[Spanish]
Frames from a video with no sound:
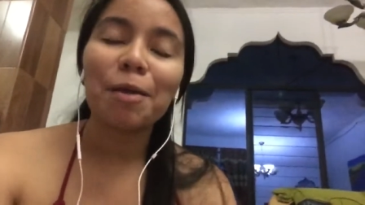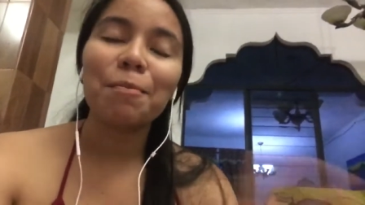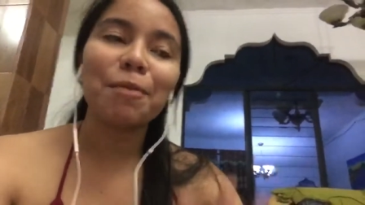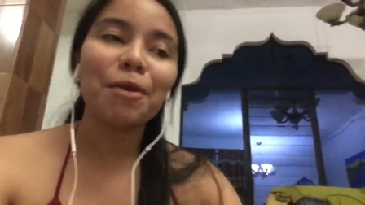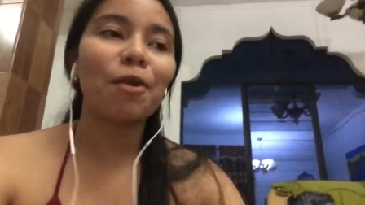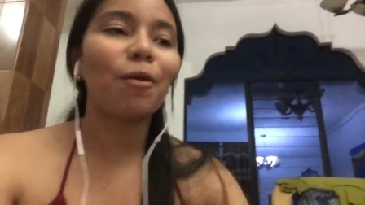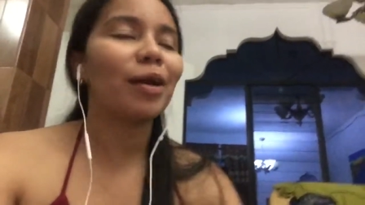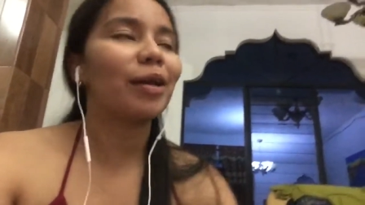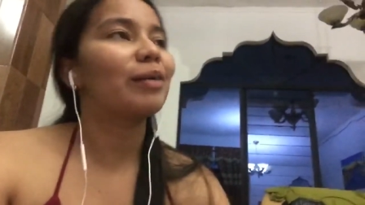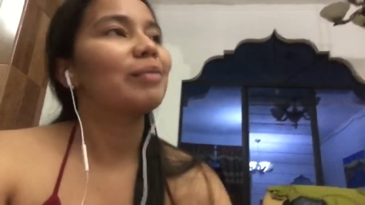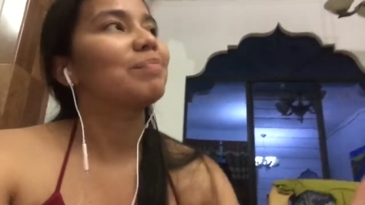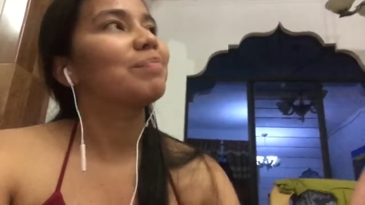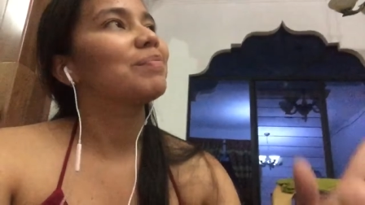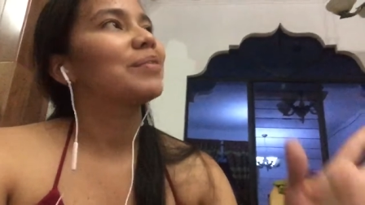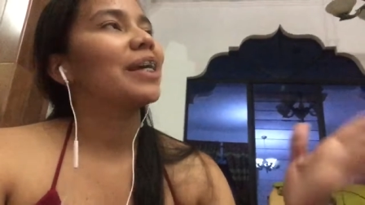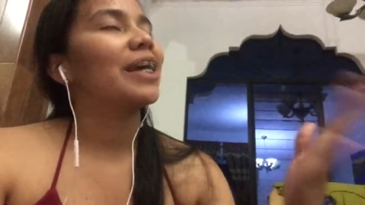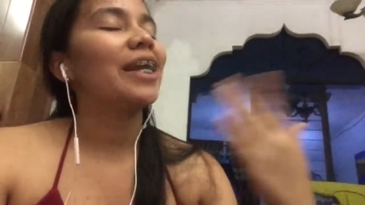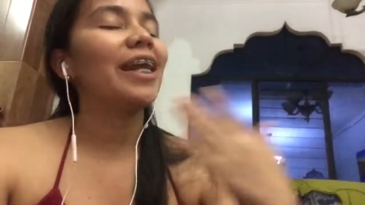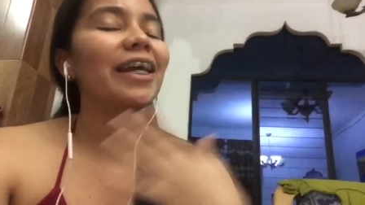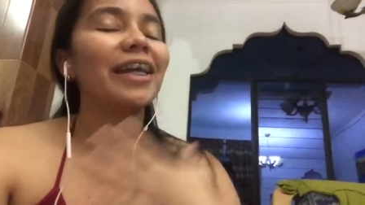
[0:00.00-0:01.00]
Pero bueno,
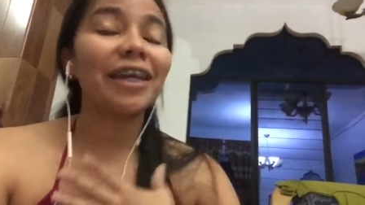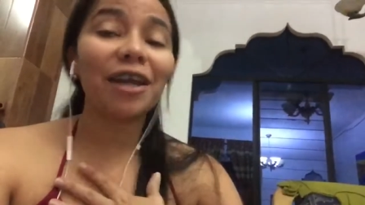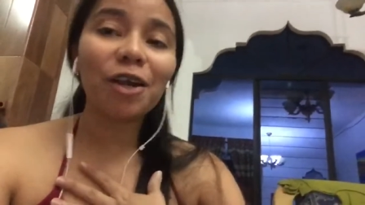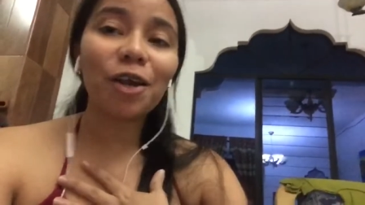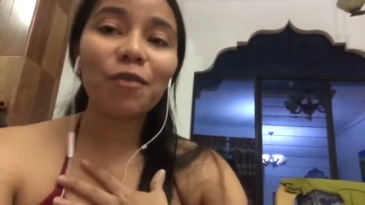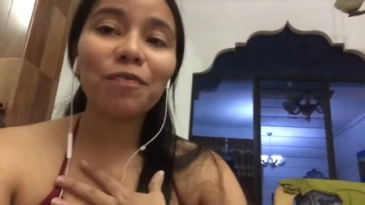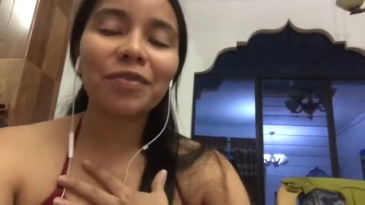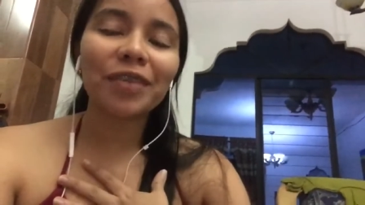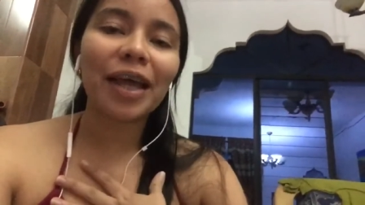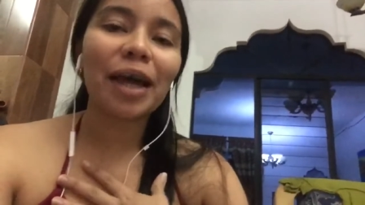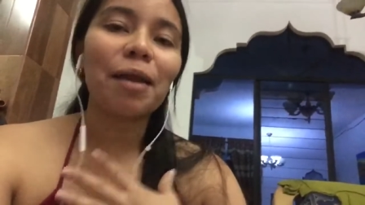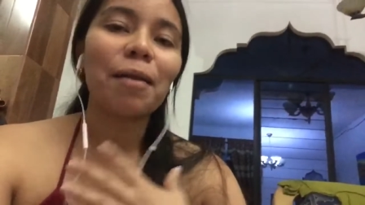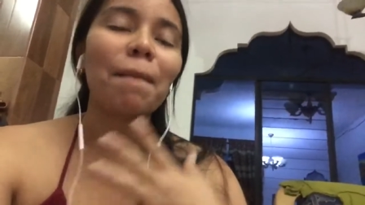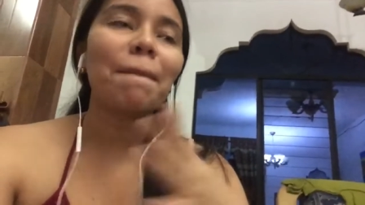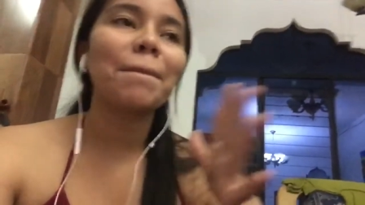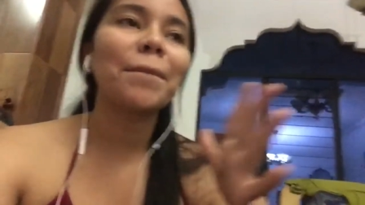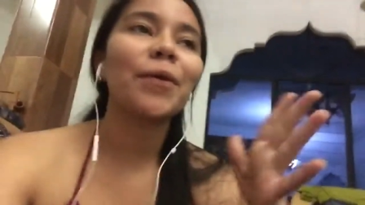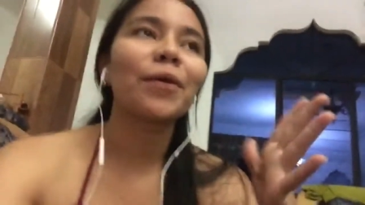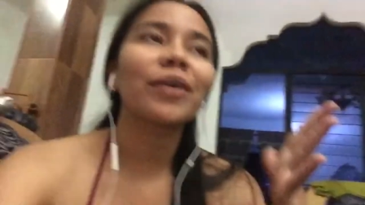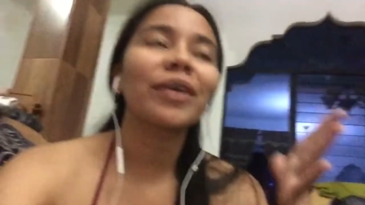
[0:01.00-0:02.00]
les quiero contar
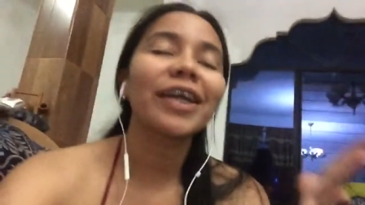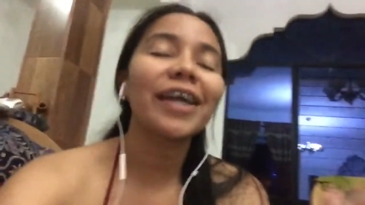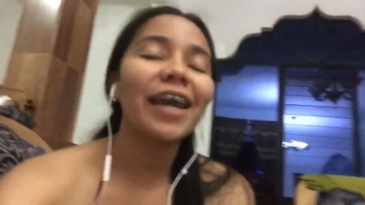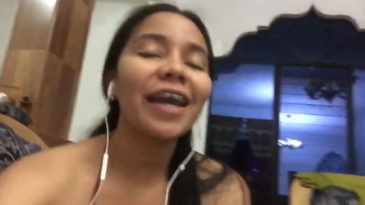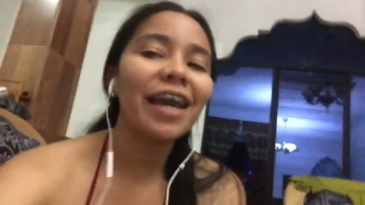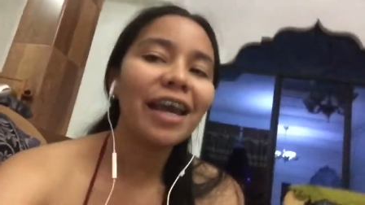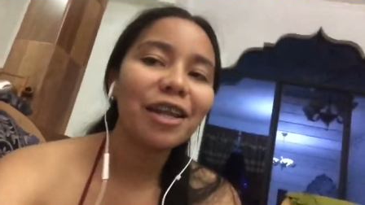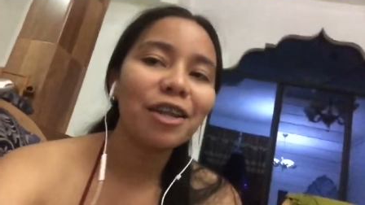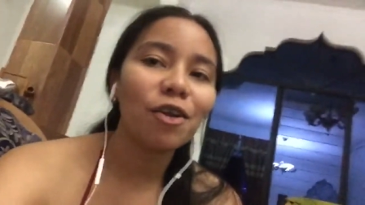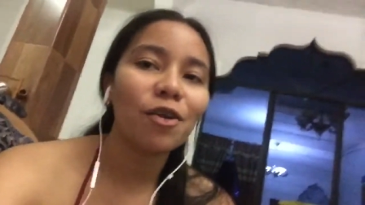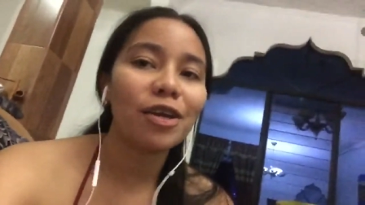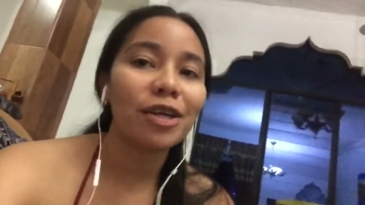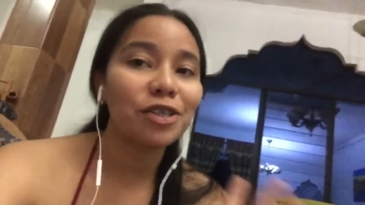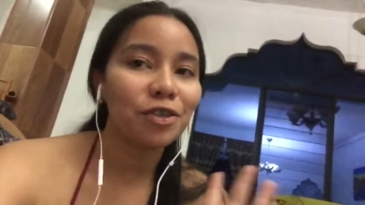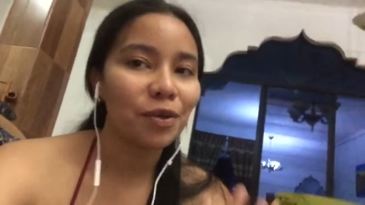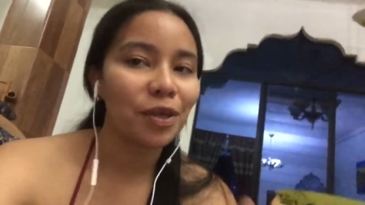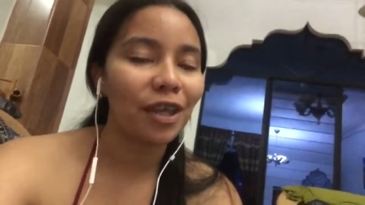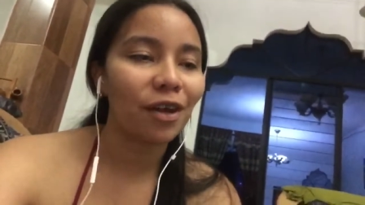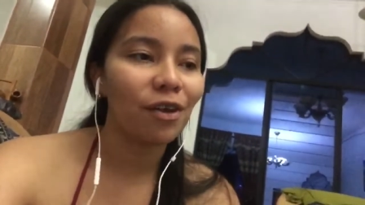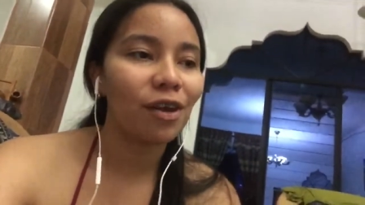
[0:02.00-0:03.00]
por qué no he
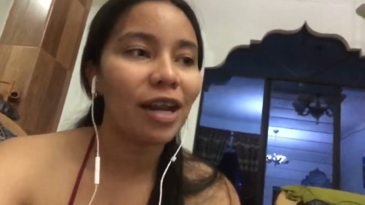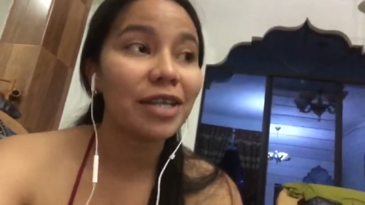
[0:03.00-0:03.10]
hecho video.